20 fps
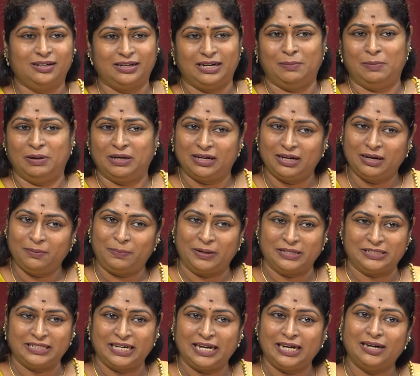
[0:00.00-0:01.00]
நமக்கு
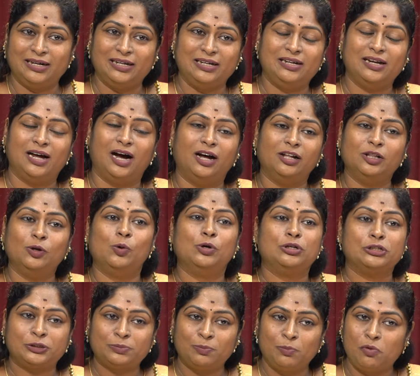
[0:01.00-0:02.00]
பிரச்சனைகள் இல்லாத
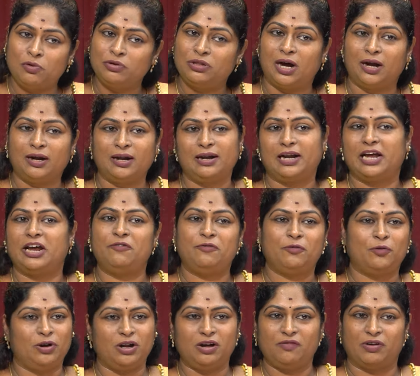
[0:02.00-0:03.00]
ஒரு ஸ்மூத்தான
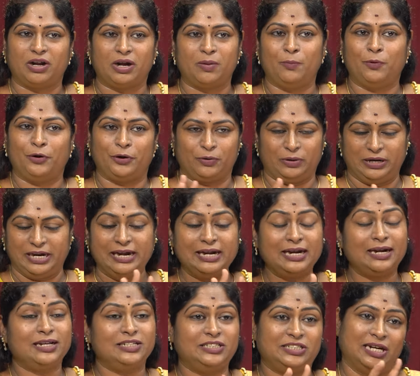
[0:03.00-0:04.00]
லைஃப்குள்ளே வர முடியும்
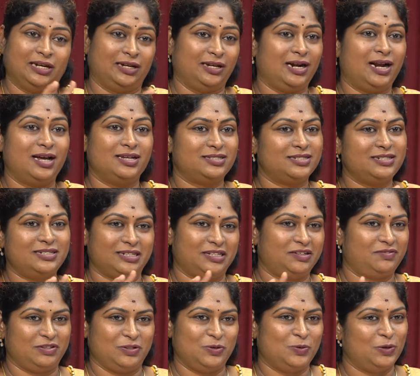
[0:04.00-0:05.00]
என்னென்ன சக்ராஸ்ன்றதை
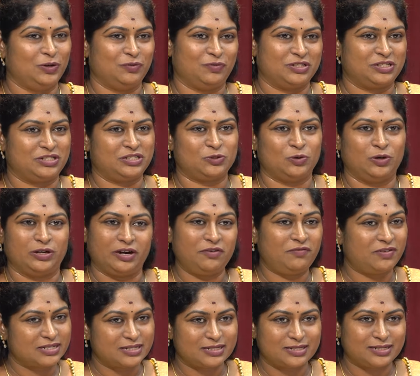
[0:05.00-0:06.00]
வந்து உங்களுக்கு ஃபஸ்ட்டு சொல்கிறேன்
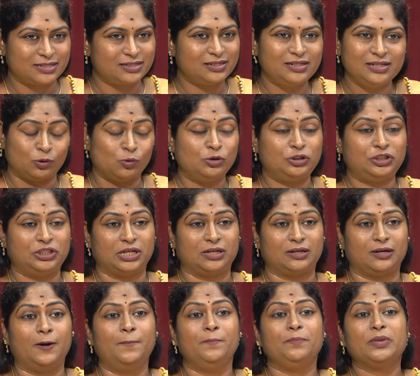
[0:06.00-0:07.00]
ஃபஸ்ட்டு ரூட்
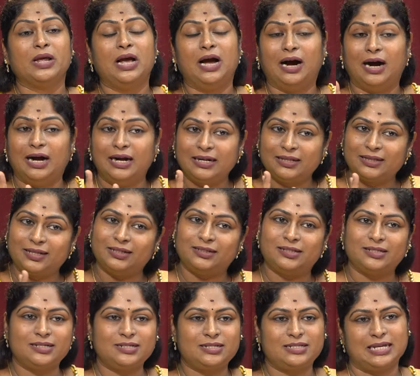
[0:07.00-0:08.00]
சக்ரா
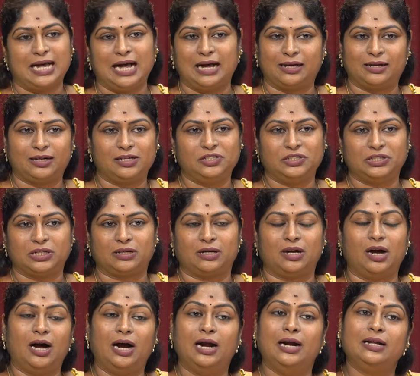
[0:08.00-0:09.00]
அடுத்தது சாக்ரல்
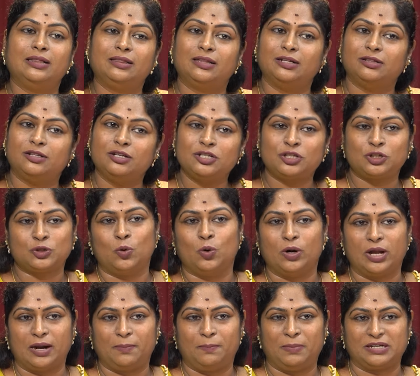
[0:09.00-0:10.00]
சக்ரா அடுத்தது
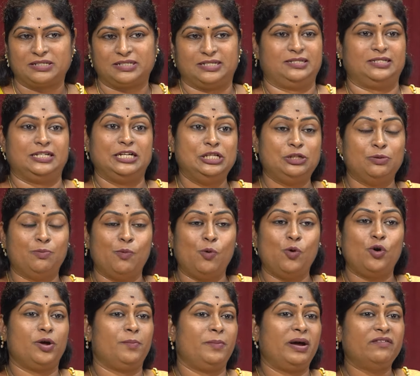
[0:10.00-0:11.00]
சோலார் பிளக்ஸஸ் இது
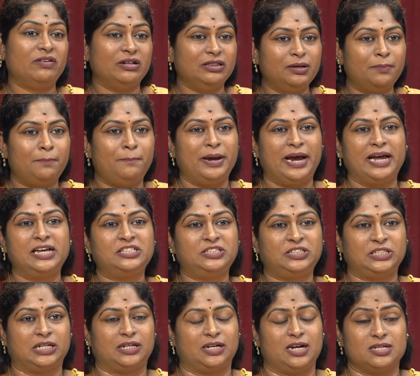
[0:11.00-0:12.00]
மூணுமே வந்து பேஸ்
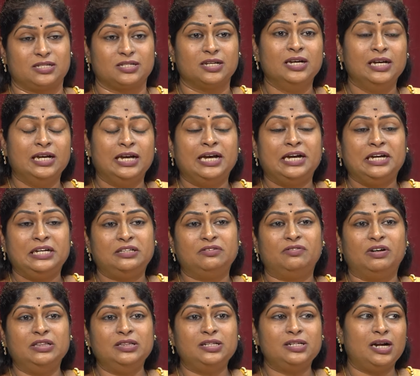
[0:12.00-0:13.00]
சக்ராஸ் இது
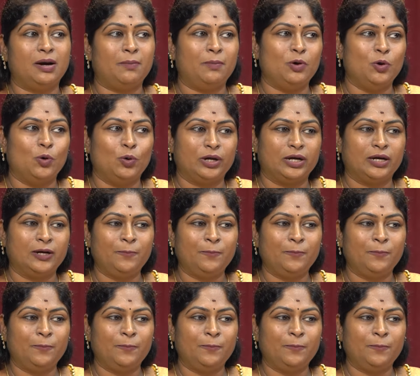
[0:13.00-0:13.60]
வந்து நம்மளோட